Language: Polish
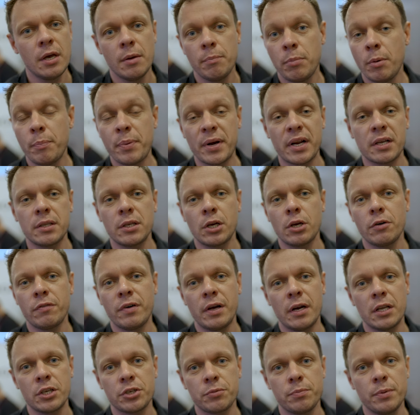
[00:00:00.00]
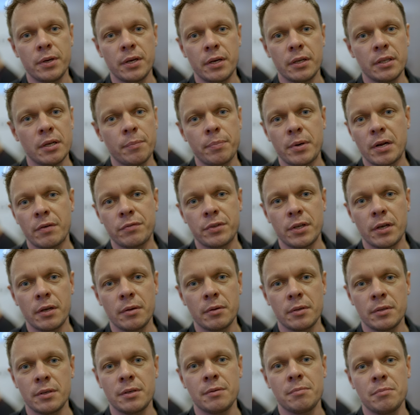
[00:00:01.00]
popraktykowaliśmy, naprawdę
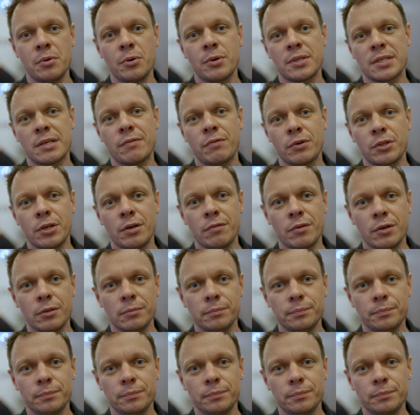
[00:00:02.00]
e, było zawodowo.